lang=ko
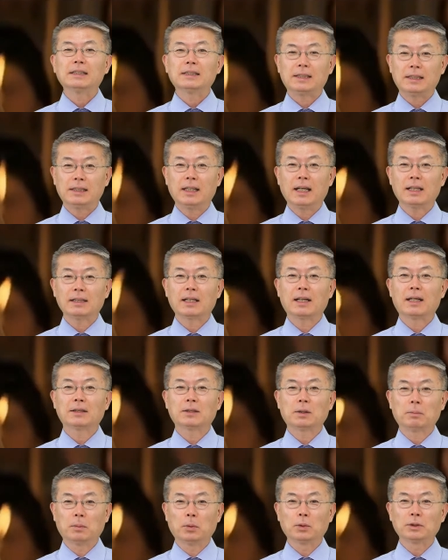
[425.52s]
신의
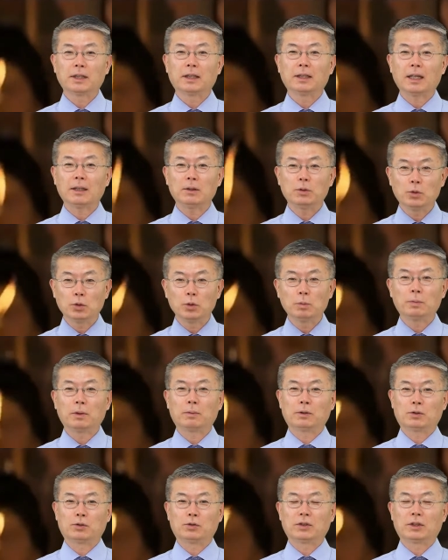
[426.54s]
산에서 모세에게
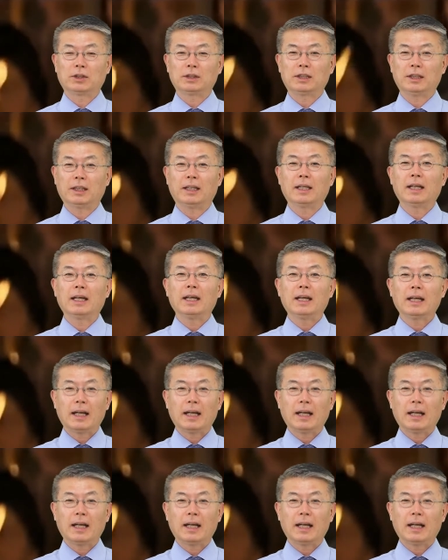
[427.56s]
율법을 준 것이